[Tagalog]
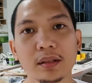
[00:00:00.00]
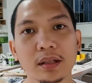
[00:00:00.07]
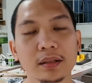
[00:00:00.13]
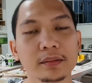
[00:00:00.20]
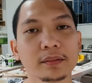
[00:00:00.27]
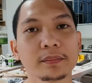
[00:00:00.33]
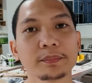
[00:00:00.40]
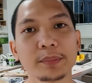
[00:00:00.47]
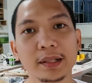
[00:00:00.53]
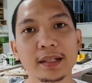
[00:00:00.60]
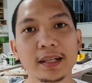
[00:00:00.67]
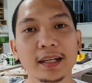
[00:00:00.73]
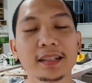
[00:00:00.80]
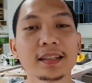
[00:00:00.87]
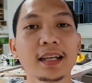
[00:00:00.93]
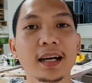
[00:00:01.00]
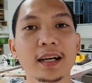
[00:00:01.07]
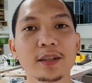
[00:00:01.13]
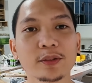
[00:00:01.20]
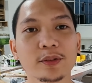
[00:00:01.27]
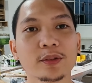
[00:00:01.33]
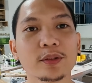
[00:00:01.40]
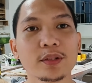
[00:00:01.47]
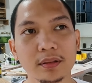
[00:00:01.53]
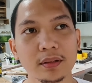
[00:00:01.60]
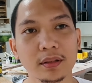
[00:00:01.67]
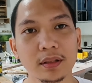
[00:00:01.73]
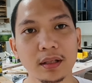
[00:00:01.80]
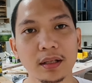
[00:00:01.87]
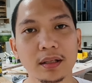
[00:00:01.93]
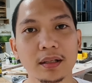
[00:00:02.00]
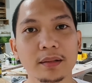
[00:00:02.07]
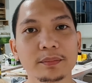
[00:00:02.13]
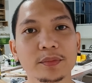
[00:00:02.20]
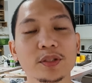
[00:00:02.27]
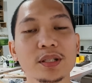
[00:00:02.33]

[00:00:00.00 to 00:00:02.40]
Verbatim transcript: uh, para handa ako um,